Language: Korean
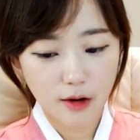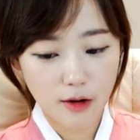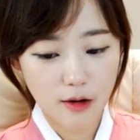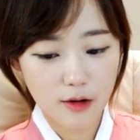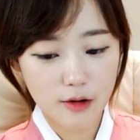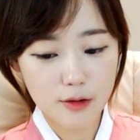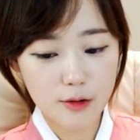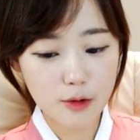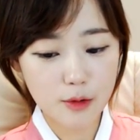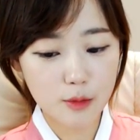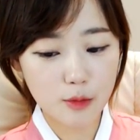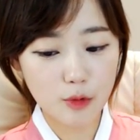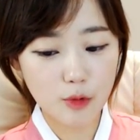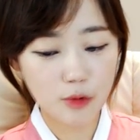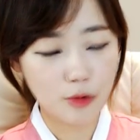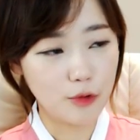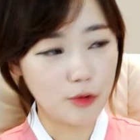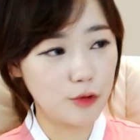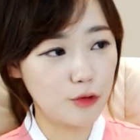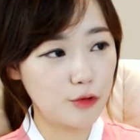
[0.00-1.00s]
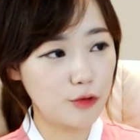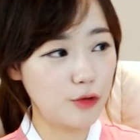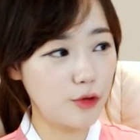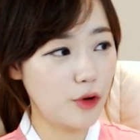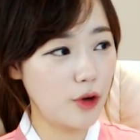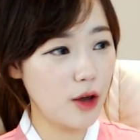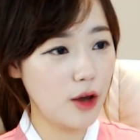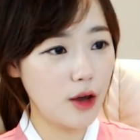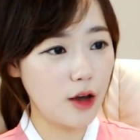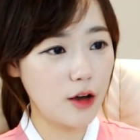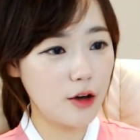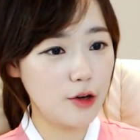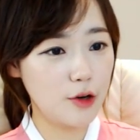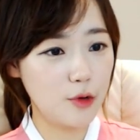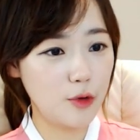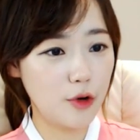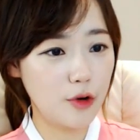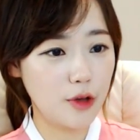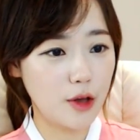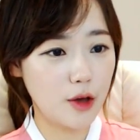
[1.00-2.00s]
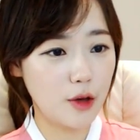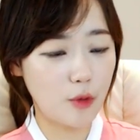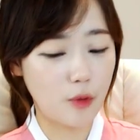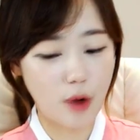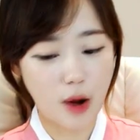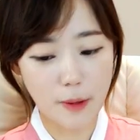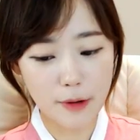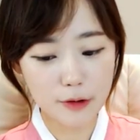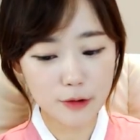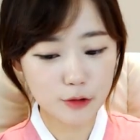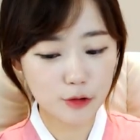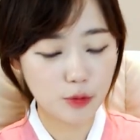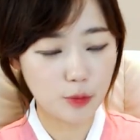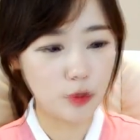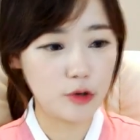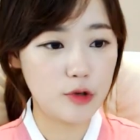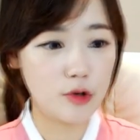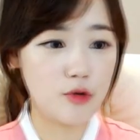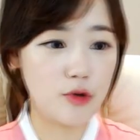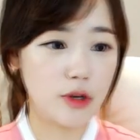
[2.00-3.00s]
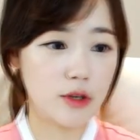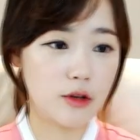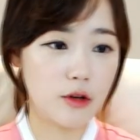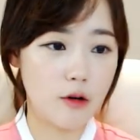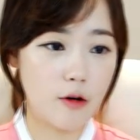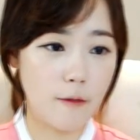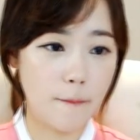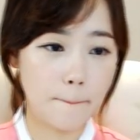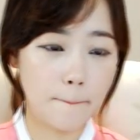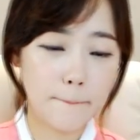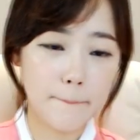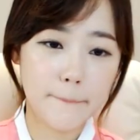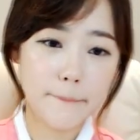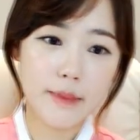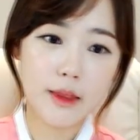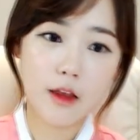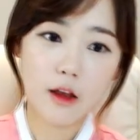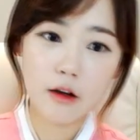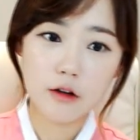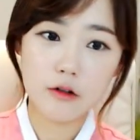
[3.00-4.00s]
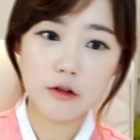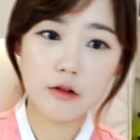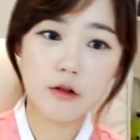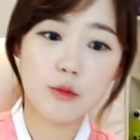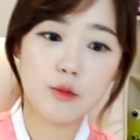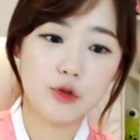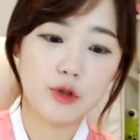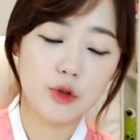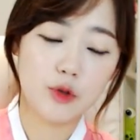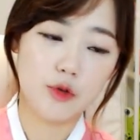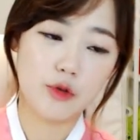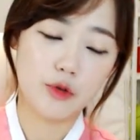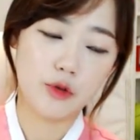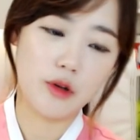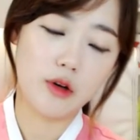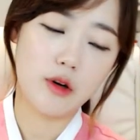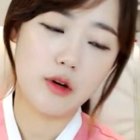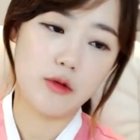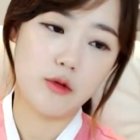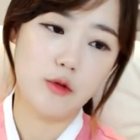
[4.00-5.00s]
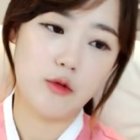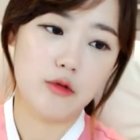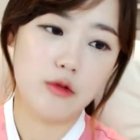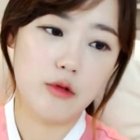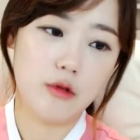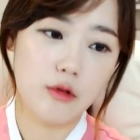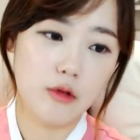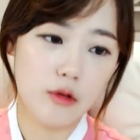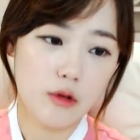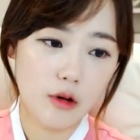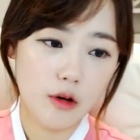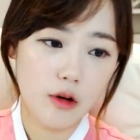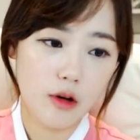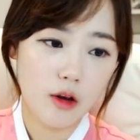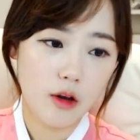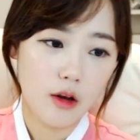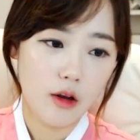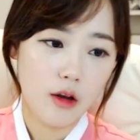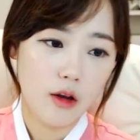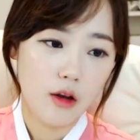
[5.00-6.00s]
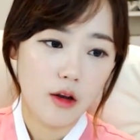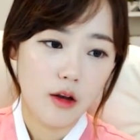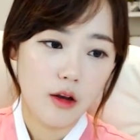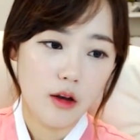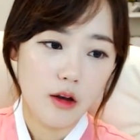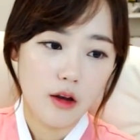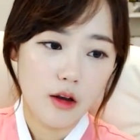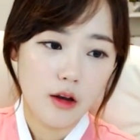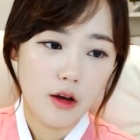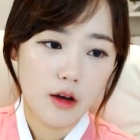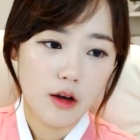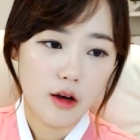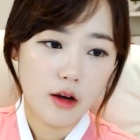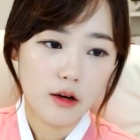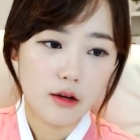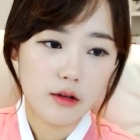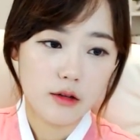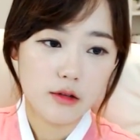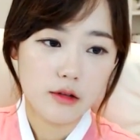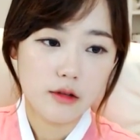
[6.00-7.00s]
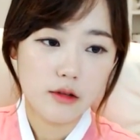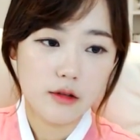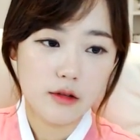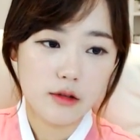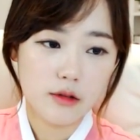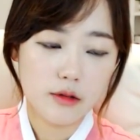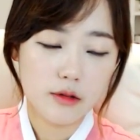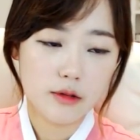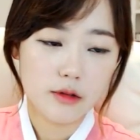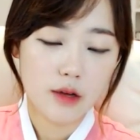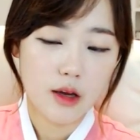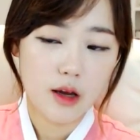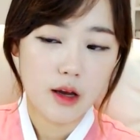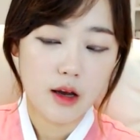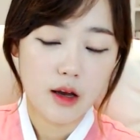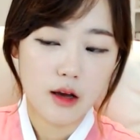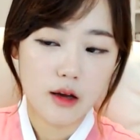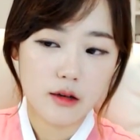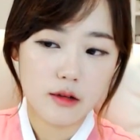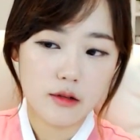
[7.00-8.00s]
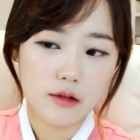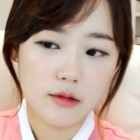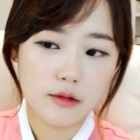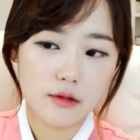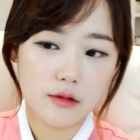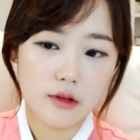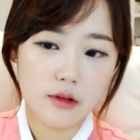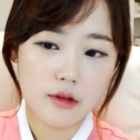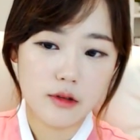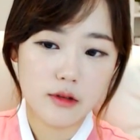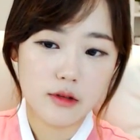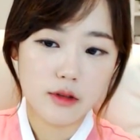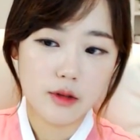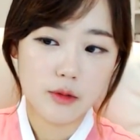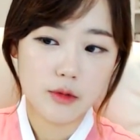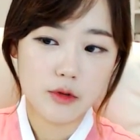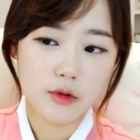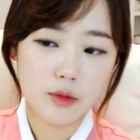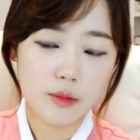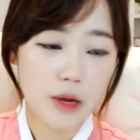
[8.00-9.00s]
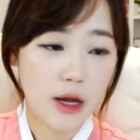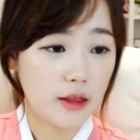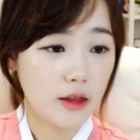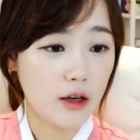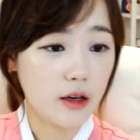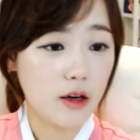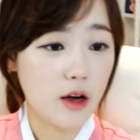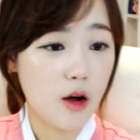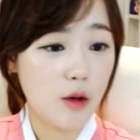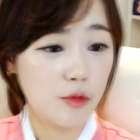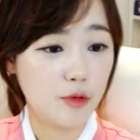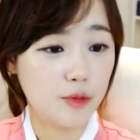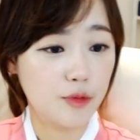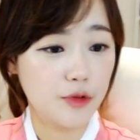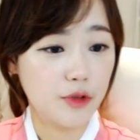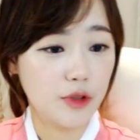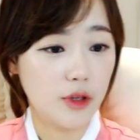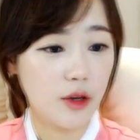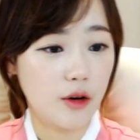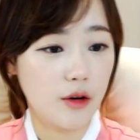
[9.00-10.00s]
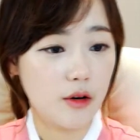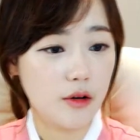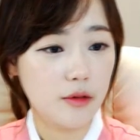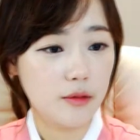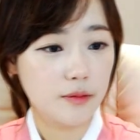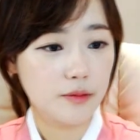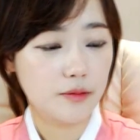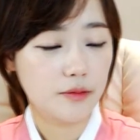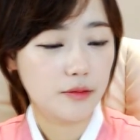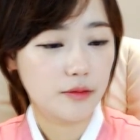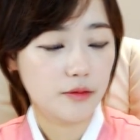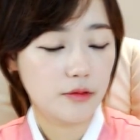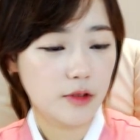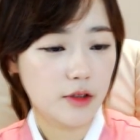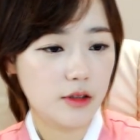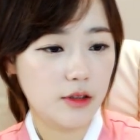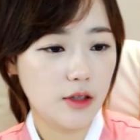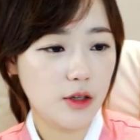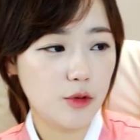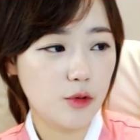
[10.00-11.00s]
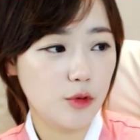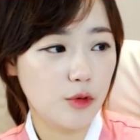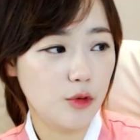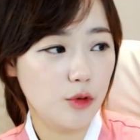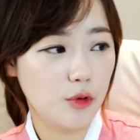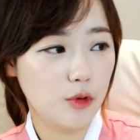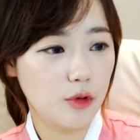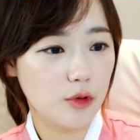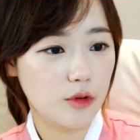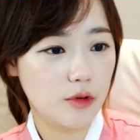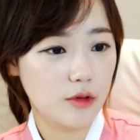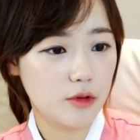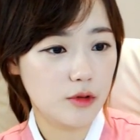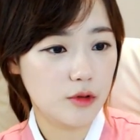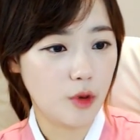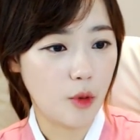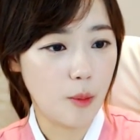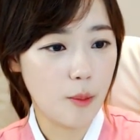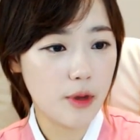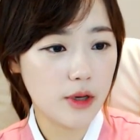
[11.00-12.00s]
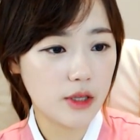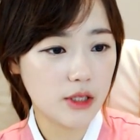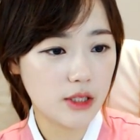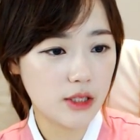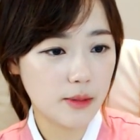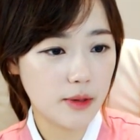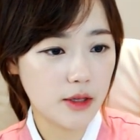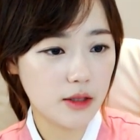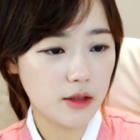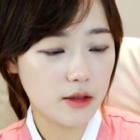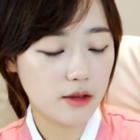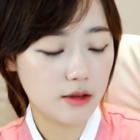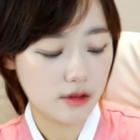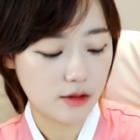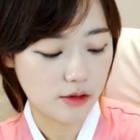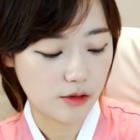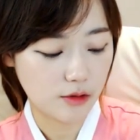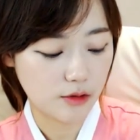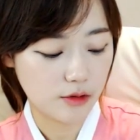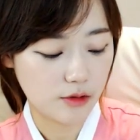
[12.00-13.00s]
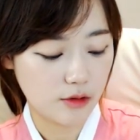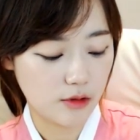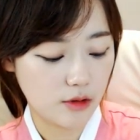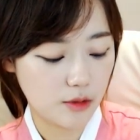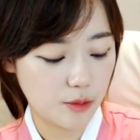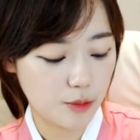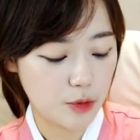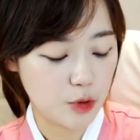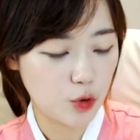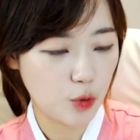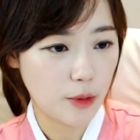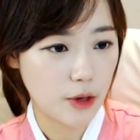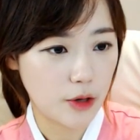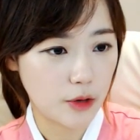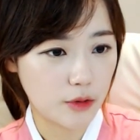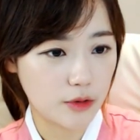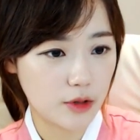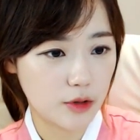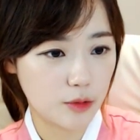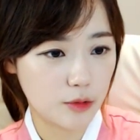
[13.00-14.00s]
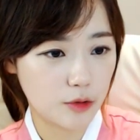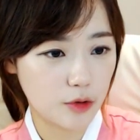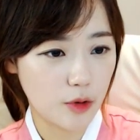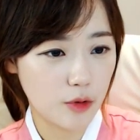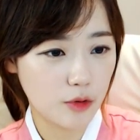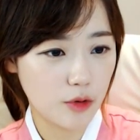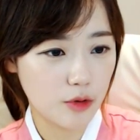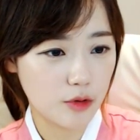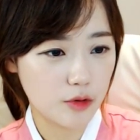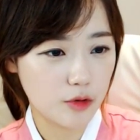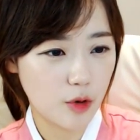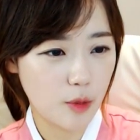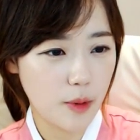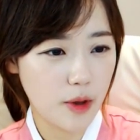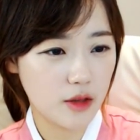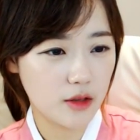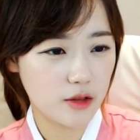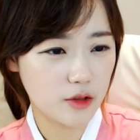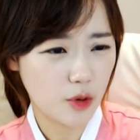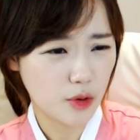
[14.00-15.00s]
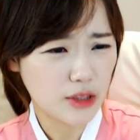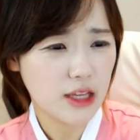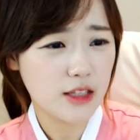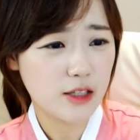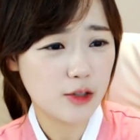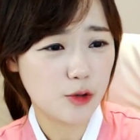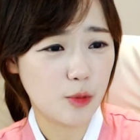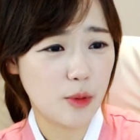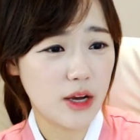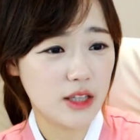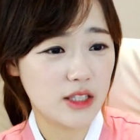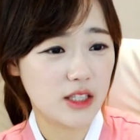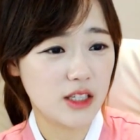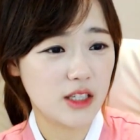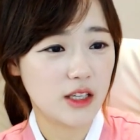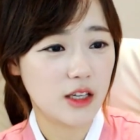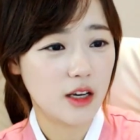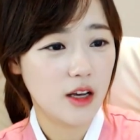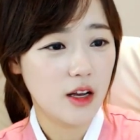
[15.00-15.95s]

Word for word: 이거 뭐 국회의원의 과반수도 못 채우겠어. 그런 문제도 있었다라는 거죠. 아, 그, 아, 좀, 좀 안타까운 부분이에요. 그래도 정말 심한 그런 민족 반역자는 좀처 처단, 처단을 좀 하지.